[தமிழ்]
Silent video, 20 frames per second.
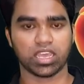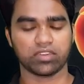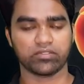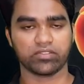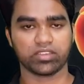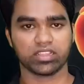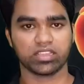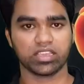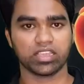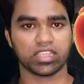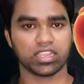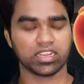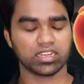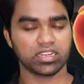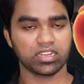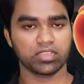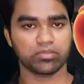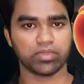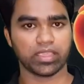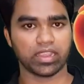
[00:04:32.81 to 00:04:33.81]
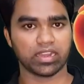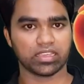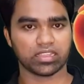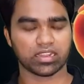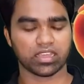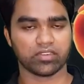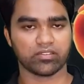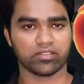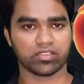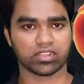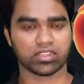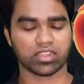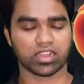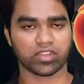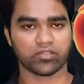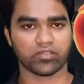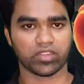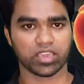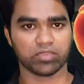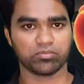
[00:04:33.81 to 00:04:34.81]
அவருக்கு கிட்னி ஃபெயிலியர்
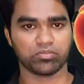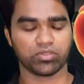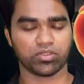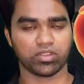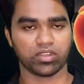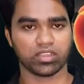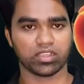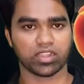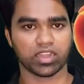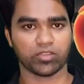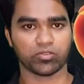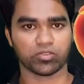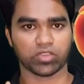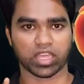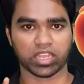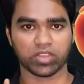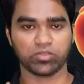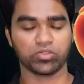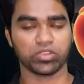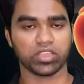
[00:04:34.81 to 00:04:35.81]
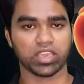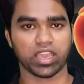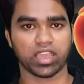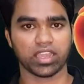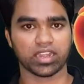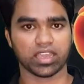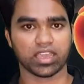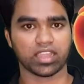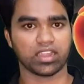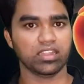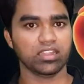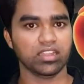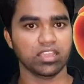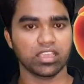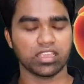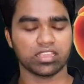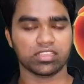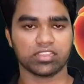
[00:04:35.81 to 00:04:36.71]
ஆவதற்கான வாய்ப்புகளுக்கான ஒரு அறிகுறியாக நாங்கள்